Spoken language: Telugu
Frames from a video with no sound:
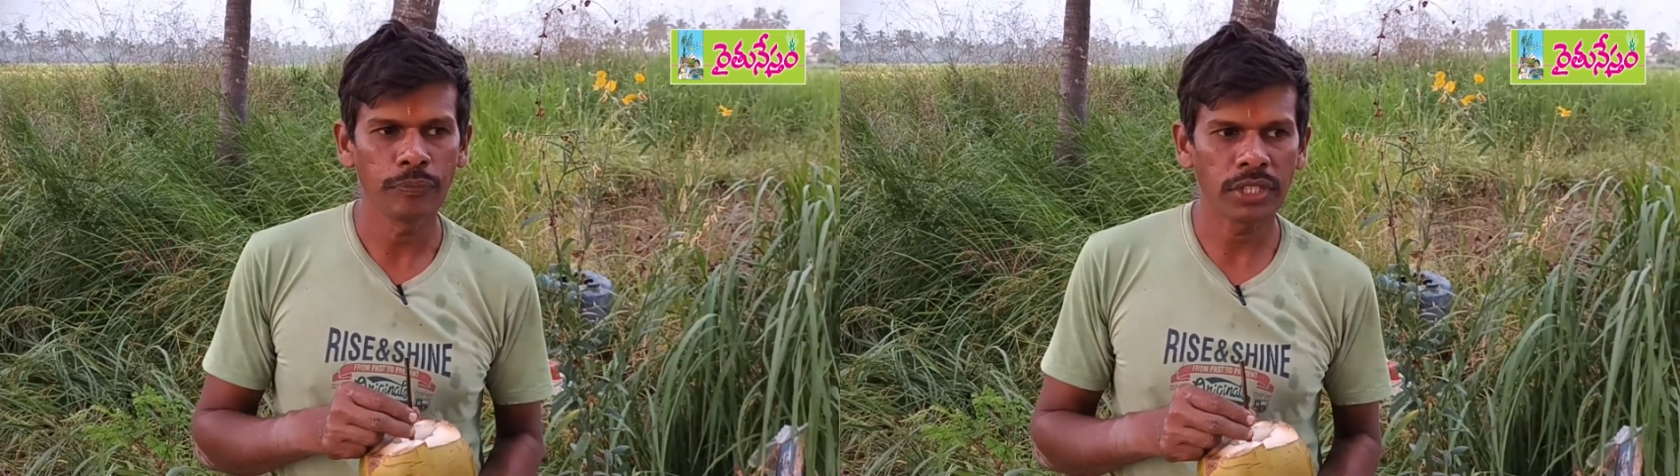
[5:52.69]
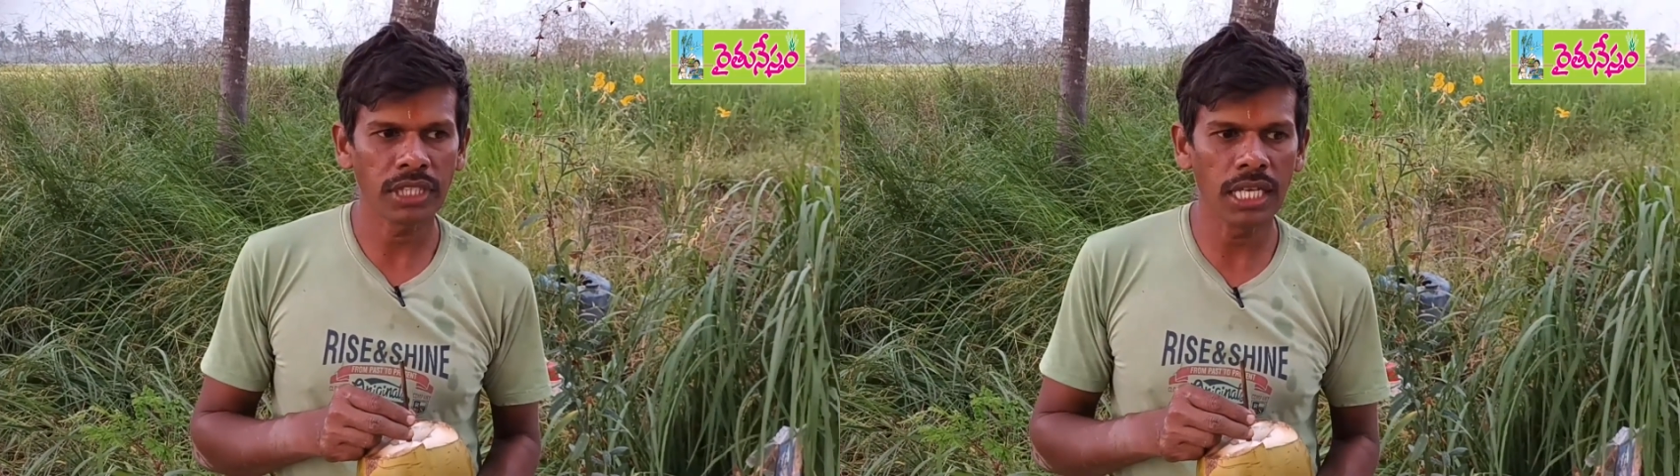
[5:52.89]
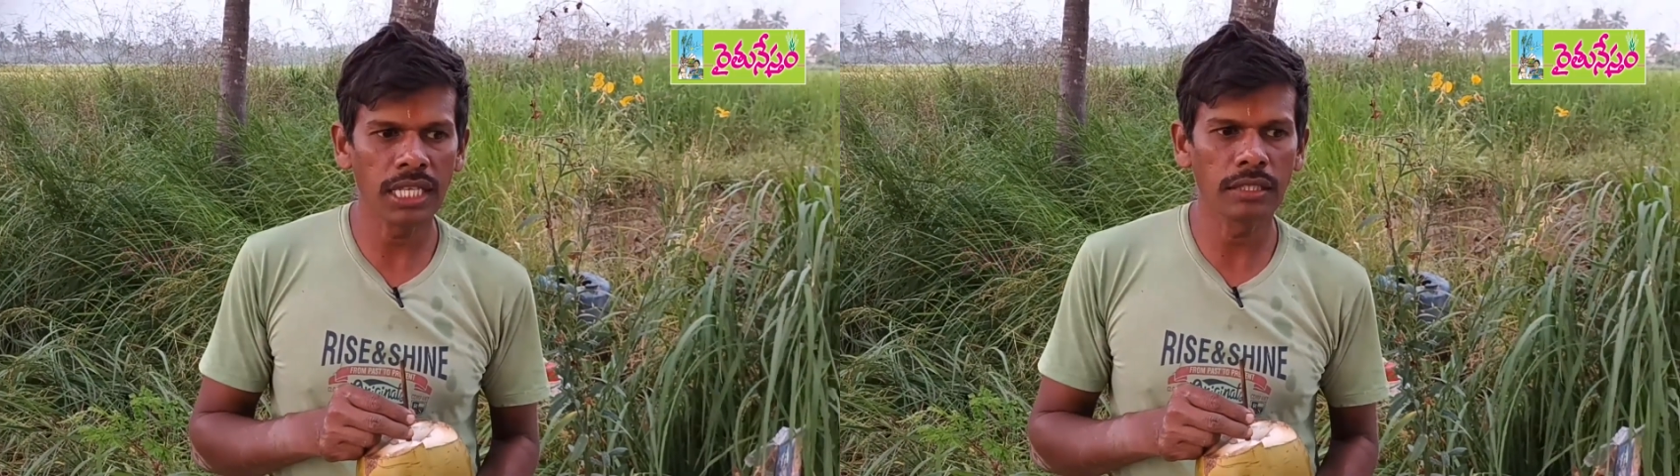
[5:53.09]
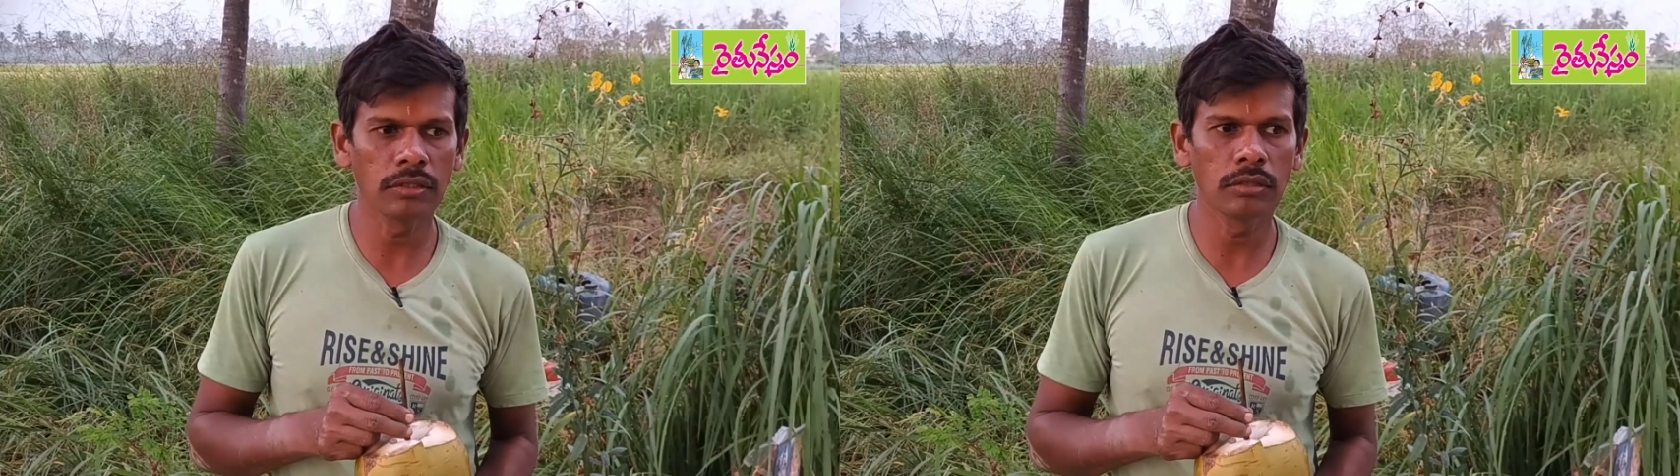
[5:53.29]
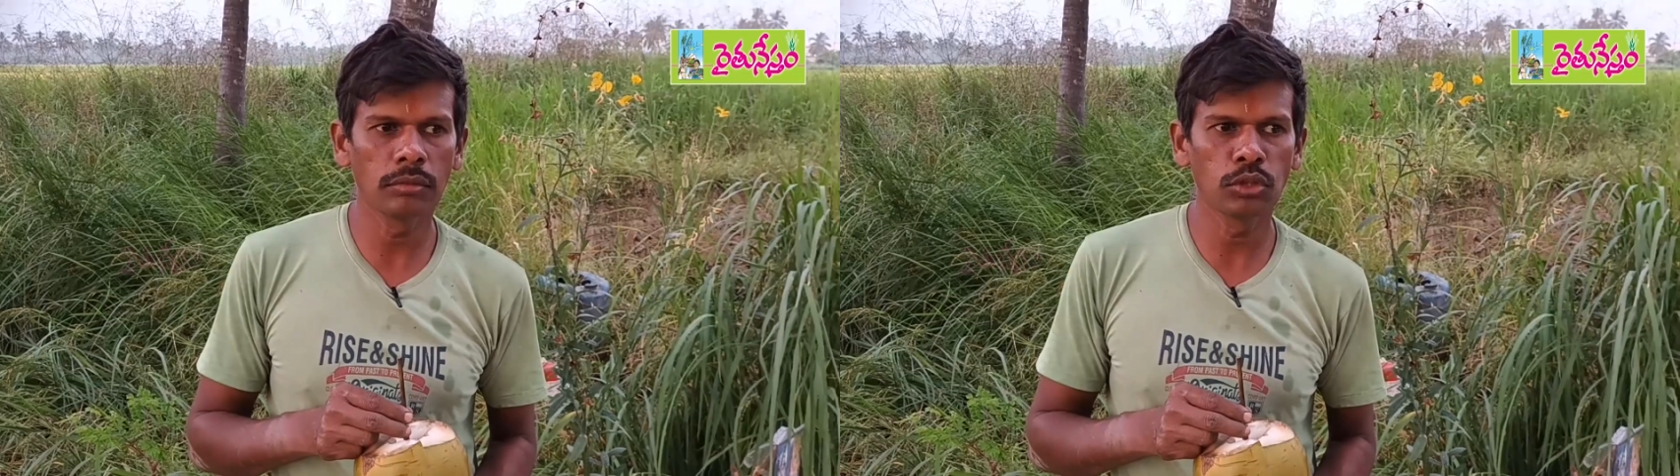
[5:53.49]
ఇంకా నేను
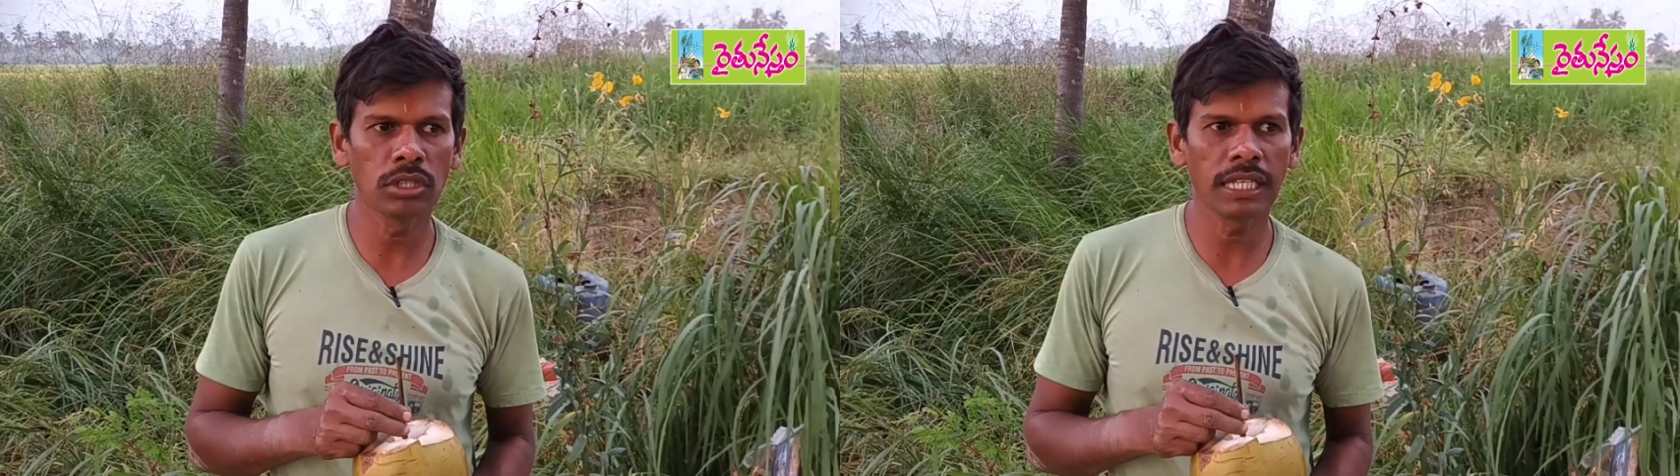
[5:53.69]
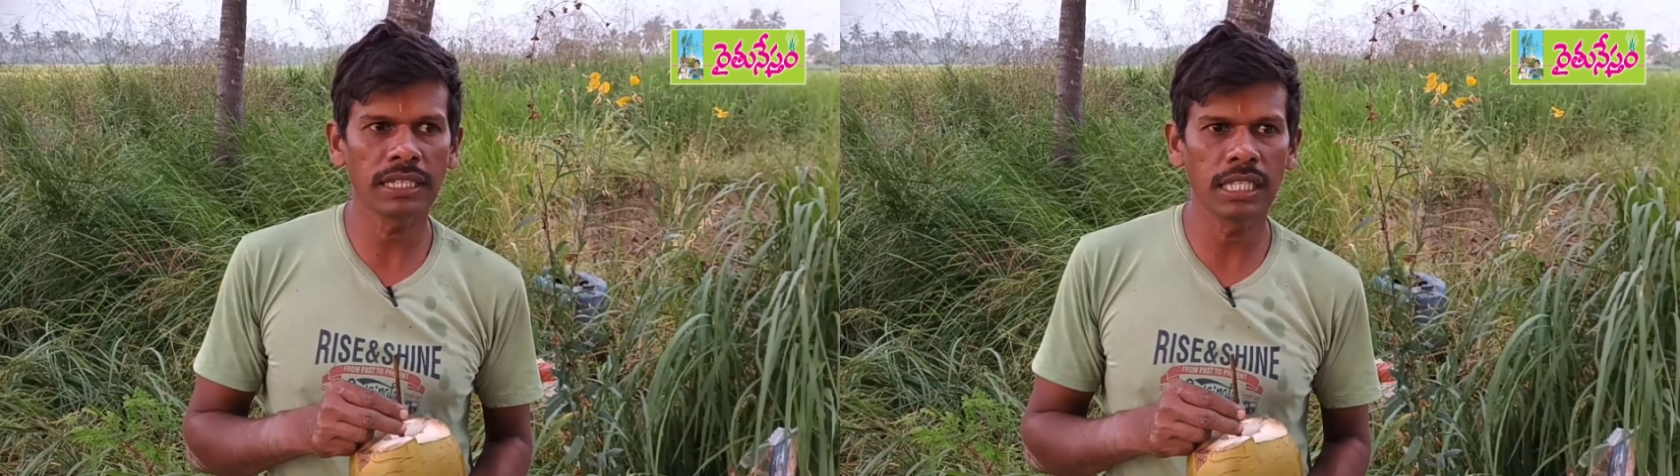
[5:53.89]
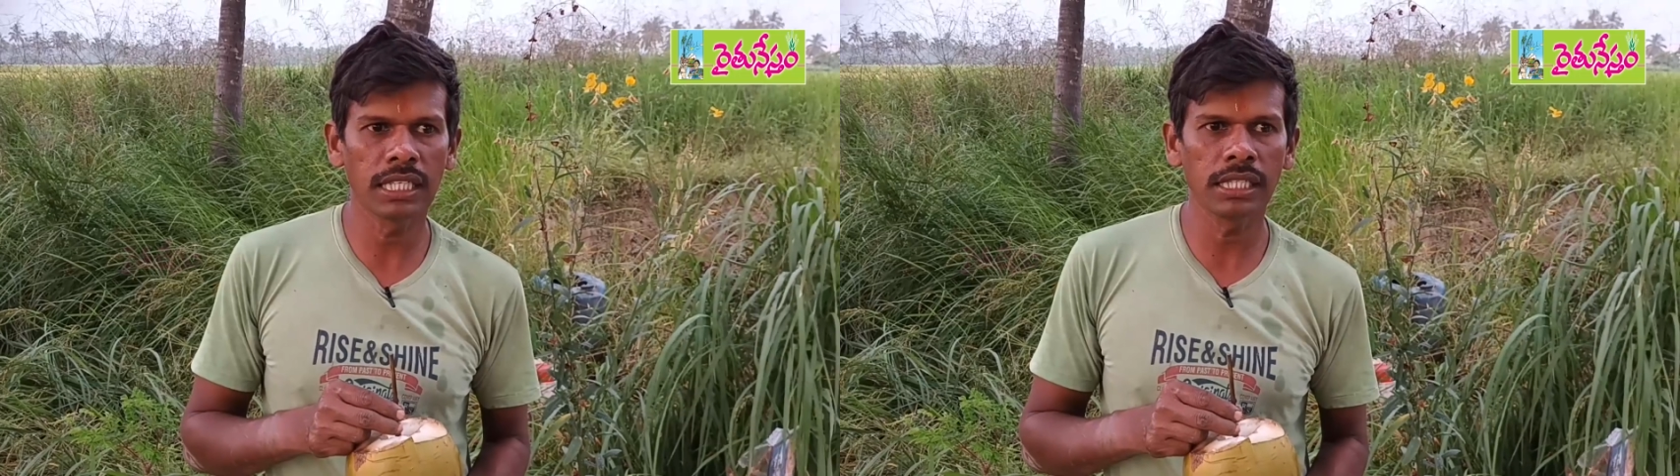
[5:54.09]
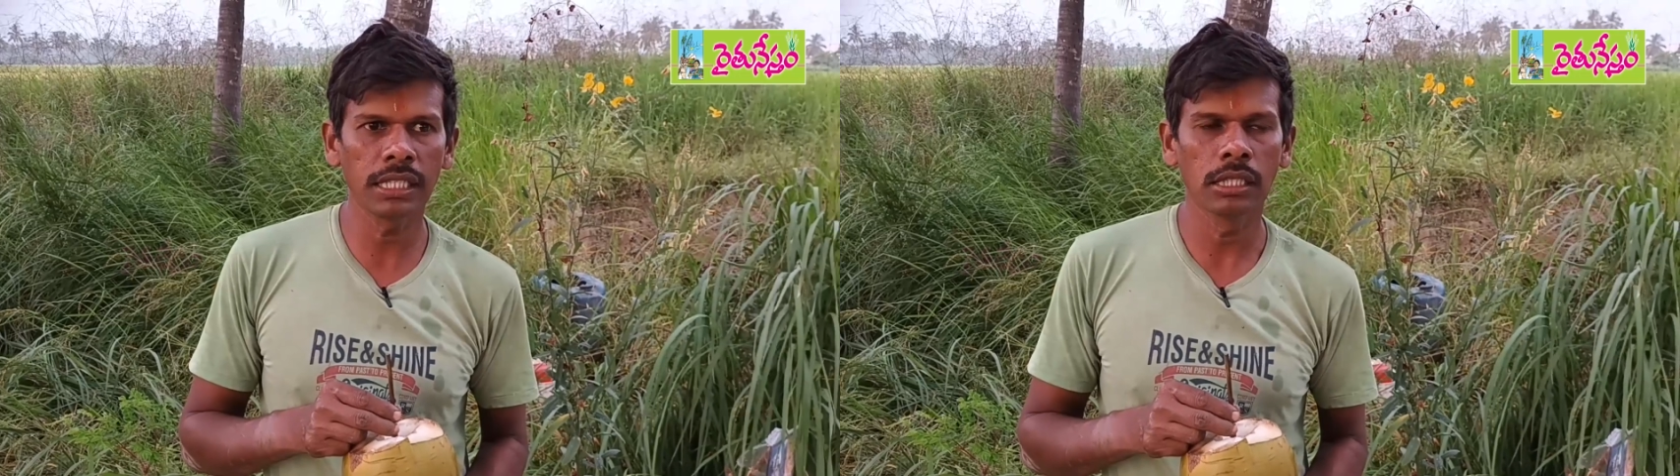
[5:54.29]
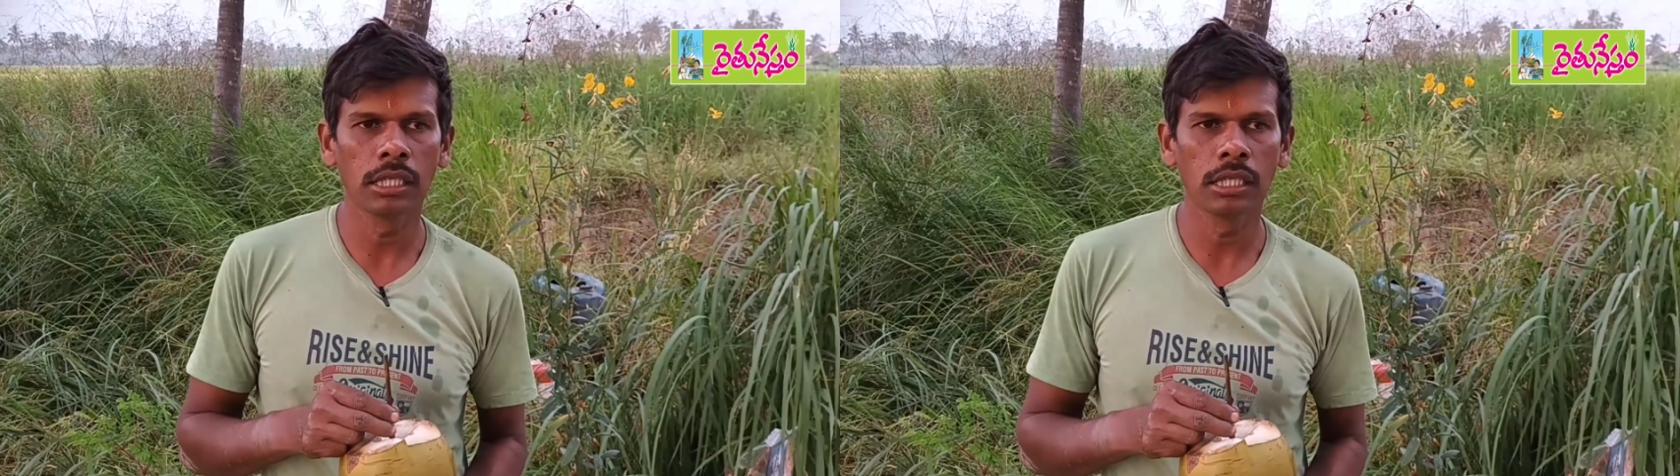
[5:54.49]
ముందుకు వెళ్తానని